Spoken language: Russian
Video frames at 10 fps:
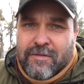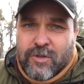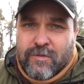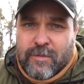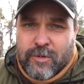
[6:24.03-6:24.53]

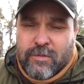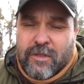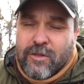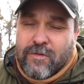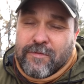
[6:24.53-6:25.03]
Вот вам
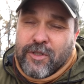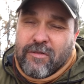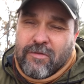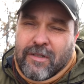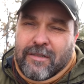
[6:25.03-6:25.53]
трудно, но вам все
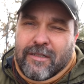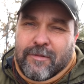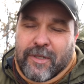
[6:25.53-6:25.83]
равно надо это